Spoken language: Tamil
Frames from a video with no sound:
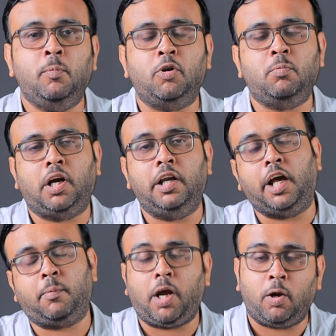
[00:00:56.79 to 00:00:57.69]
பொதுமக்கள்
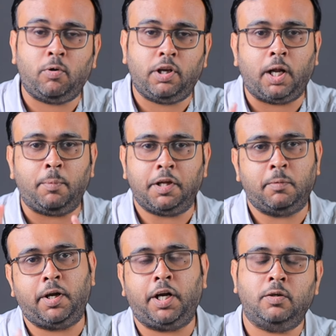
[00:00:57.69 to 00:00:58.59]
யாருக்கும் அலௌட் இல்லை
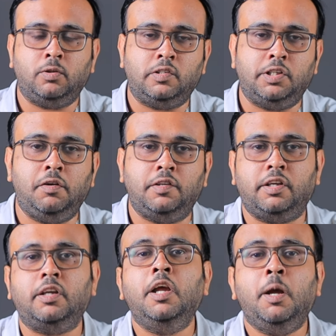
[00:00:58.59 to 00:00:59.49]
அப்படிங்கிற மாதிரியான ஒரு சுச்சுவேஷன்